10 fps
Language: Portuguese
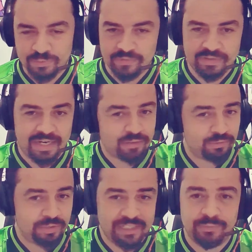O Everaldo
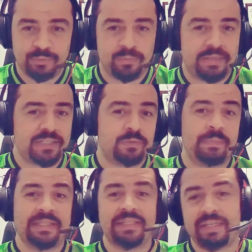rende muito mais, o
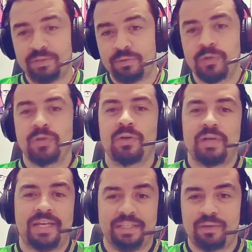Pedrinho
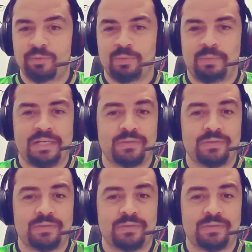rendendo muito mais, o